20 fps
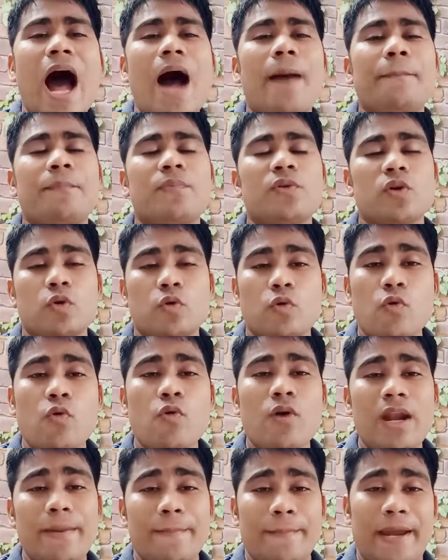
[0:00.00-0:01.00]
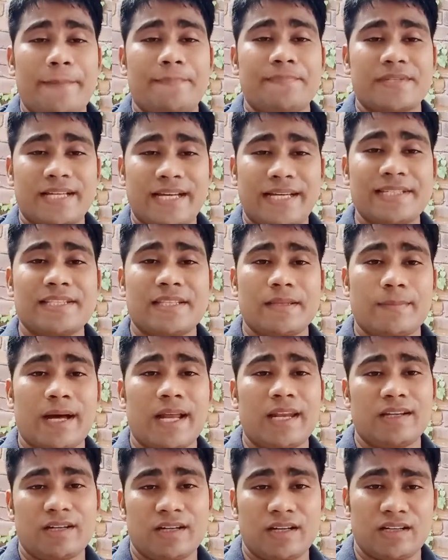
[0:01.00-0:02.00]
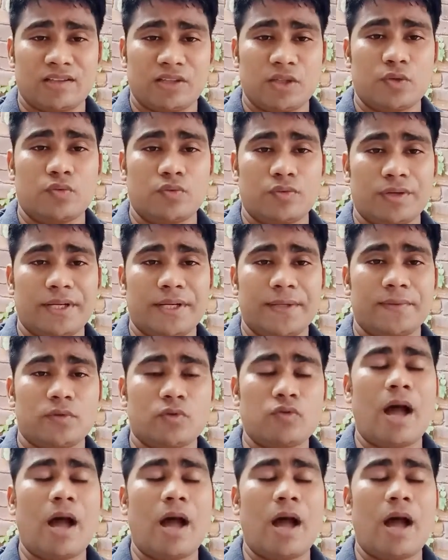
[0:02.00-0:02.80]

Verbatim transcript: आप गूगल मैप्स का इस्तेमाल करते होंगे